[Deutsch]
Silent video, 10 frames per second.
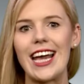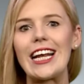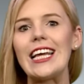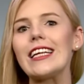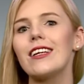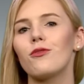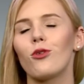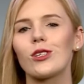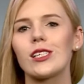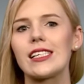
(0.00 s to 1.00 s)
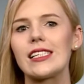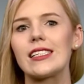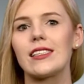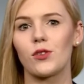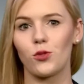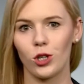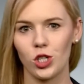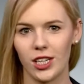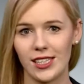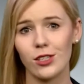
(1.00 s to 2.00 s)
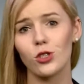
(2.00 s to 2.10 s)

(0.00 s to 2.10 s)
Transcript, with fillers: erklärte der Vorsitzende des Vorstands